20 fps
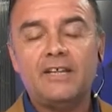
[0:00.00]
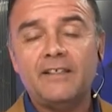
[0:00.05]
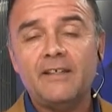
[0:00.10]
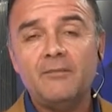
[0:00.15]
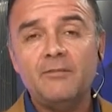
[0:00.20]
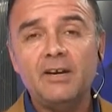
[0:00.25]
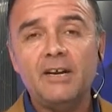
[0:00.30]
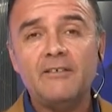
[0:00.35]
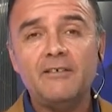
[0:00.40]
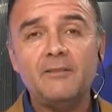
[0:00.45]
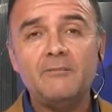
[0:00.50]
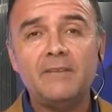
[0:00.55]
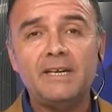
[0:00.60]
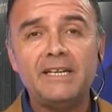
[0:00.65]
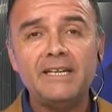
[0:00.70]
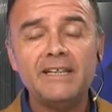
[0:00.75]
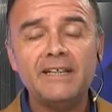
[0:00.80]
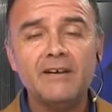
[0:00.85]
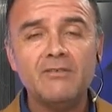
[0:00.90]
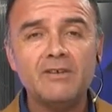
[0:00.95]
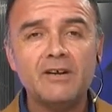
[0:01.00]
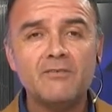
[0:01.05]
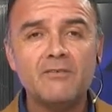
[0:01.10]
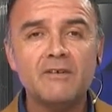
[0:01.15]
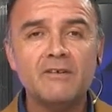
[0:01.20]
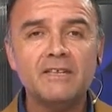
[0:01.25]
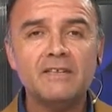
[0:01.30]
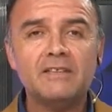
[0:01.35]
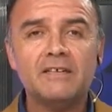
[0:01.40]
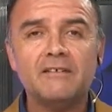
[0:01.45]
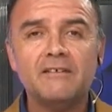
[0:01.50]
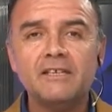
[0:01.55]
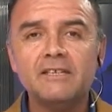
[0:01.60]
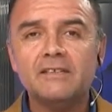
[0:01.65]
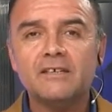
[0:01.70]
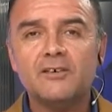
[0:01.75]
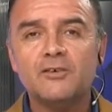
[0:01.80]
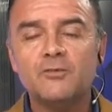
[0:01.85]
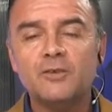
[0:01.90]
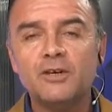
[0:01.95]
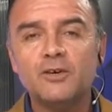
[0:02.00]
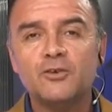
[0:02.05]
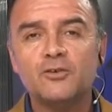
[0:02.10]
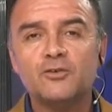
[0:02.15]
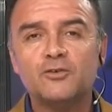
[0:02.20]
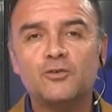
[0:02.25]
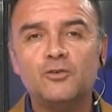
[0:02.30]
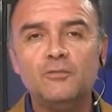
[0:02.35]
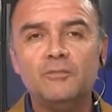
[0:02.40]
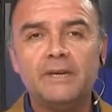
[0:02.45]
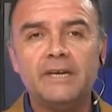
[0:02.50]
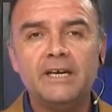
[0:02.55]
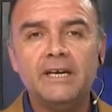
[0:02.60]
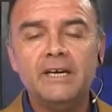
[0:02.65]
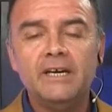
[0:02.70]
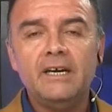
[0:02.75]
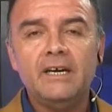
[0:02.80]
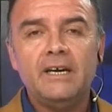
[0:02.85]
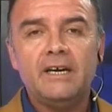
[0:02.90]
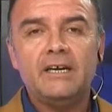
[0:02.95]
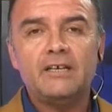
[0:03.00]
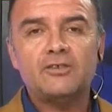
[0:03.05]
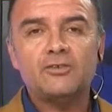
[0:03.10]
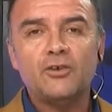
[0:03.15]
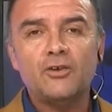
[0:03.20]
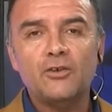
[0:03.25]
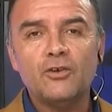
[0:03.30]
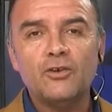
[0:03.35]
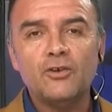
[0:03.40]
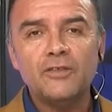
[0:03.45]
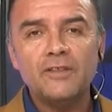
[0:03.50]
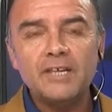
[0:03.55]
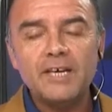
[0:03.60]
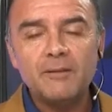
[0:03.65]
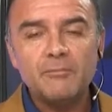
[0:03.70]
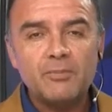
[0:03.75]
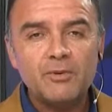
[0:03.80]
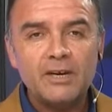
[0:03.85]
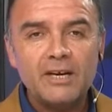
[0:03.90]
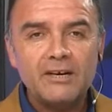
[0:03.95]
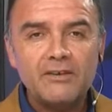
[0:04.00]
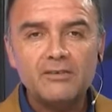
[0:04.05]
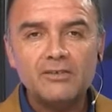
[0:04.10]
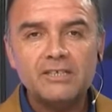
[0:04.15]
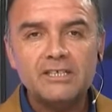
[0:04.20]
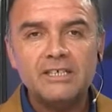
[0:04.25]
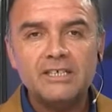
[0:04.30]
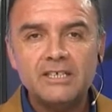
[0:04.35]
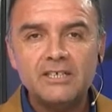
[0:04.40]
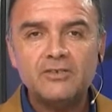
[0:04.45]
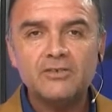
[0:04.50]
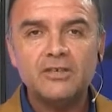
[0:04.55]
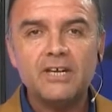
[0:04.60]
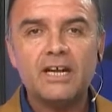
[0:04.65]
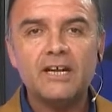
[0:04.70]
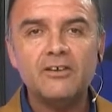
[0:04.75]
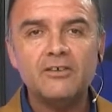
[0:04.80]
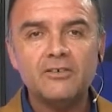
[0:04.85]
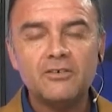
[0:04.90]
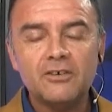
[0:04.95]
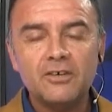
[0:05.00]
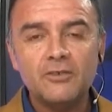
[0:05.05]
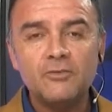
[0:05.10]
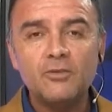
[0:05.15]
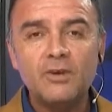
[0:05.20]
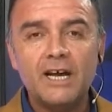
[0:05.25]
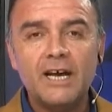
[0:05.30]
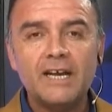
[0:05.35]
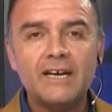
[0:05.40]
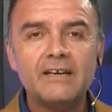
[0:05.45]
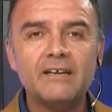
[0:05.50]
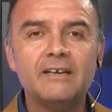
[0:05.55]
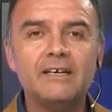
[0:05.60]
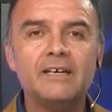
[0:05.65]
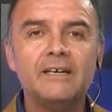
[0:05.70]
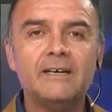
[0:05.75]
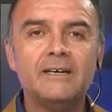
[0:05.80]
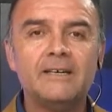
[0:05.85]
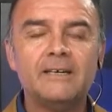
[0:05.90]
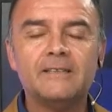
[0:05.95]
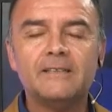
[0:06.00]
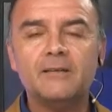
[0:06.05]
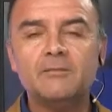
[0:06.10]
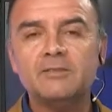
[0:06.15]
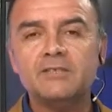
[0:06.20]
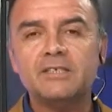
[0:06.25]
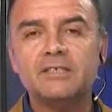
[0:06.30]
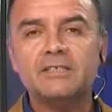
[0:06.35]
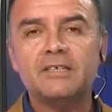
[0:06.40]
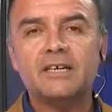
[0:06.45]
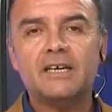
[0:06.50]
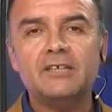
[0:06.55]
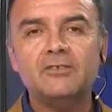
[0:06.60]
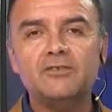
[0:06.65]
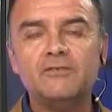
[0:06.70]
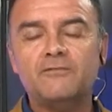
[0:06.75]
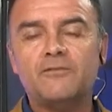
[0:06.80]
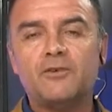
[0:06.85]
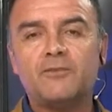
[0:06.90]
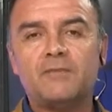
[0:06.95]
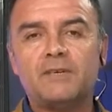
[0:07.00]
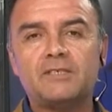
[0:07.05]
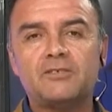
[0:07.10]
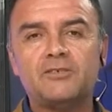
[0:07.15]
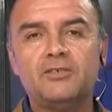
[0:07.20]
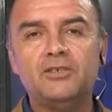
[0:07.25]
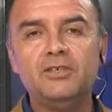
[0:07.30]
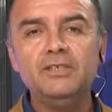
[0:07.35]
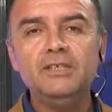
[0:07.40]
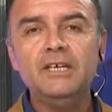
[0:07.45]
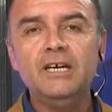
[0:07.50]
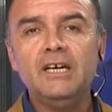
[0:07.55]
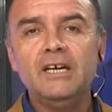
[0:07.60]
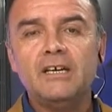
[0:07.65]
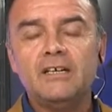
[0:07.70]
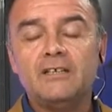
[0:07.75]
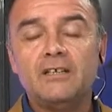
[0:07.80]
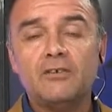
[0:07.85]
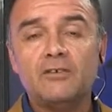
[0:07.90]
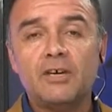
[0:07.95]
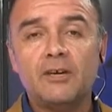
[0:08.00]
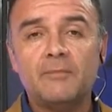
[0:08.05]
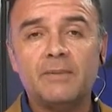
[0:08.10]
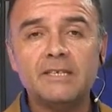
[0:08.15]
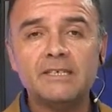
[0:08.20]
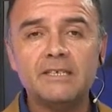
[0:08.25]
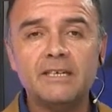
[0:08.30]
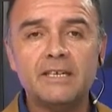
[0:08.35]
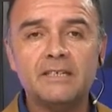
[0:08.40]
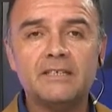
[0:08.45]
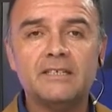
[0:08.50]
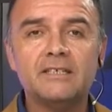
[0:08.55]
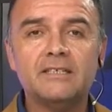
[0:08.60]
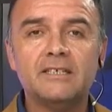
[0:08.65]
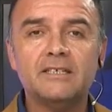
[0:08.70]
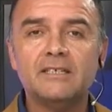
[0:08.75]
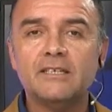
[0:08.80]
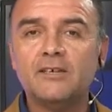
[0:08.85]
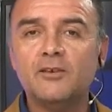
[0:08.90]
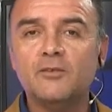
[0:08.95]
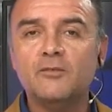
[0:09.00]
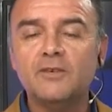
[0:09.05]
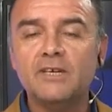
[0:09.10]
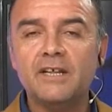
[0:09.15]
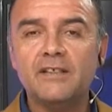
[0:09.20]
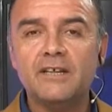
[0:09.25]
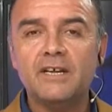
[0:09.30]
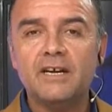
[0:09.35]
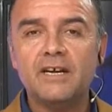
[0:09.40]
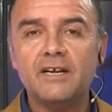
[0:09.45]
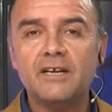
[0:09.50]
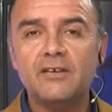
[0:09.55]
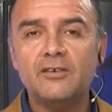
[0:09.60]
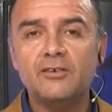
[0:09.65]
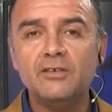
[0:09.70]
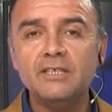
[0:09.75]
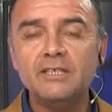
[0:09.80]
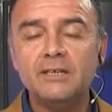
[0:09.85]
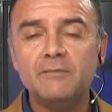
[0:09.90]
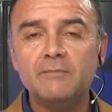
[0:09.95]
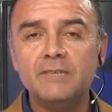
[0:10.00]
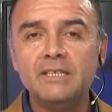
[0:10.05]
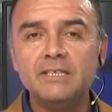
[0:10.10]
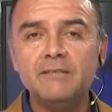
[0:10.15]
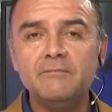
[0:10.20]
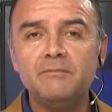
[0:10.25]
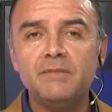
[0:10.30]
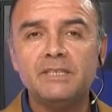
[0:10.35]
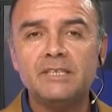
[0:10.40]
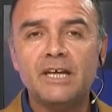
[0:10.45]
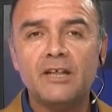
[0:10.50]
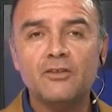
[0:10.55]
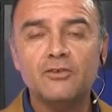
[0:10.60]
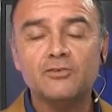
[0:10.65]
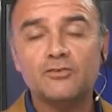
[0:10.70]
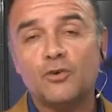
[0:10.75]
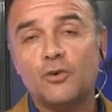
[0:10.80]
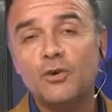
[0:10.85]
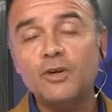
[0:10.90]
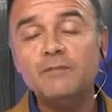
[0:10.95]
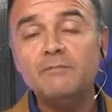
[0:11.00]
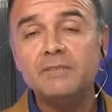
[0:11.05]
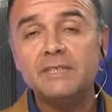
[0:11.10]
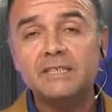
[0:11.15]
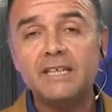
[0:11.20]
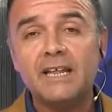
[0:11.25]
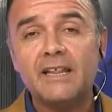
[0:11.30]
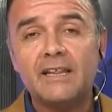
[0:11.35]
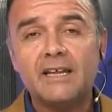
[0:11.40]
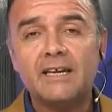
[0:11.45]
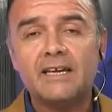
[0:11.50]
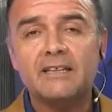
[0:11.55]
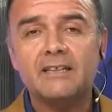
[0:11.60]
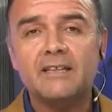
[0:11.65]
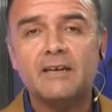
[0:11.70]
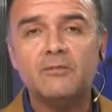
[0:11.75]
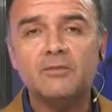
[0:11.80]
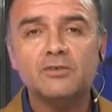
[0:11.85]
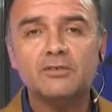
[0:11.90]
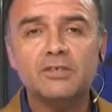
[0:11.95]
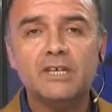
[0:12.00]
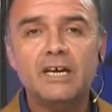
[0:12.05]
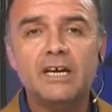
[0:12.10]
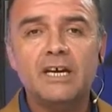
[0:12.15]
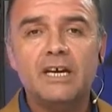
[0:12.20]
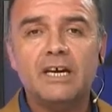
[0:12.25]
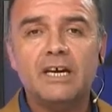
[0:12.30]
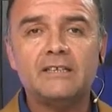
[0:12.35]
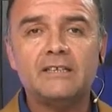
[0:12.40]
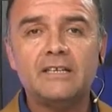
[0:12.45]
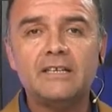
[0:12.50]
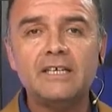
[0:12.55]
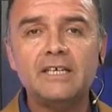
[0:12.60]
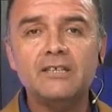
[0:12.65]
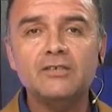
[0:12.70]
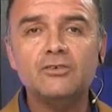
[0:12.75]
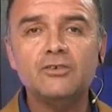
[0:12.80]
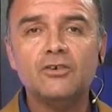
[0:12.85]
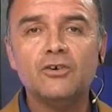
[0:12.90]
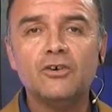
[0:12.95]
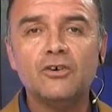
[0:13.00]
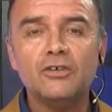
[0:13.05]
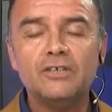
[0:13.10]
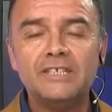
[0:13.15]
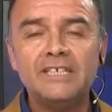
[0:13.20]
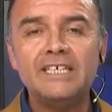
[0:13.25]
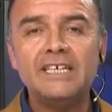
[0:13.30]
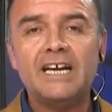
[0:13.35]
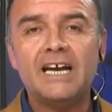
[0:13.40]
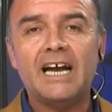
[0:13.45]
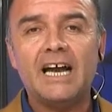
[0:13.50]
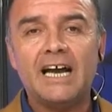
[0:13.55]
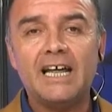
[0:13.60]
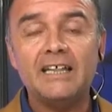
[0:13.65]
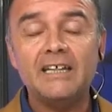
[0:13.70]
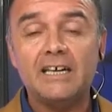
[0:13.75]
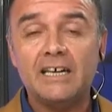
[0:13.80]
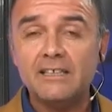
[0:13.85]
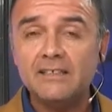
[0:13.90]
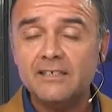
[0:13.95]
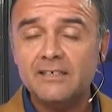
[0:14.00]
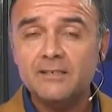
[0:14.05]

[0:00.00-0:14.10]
Les damos la bienvenida a una nueva entrevista, como es costumbre, eh, todos los días por la noche en este horario regular eh, estamos entregando información de lo que pasa en las 33 comunas de la región y también de invitados o invitadas que estamos teniendo día a día.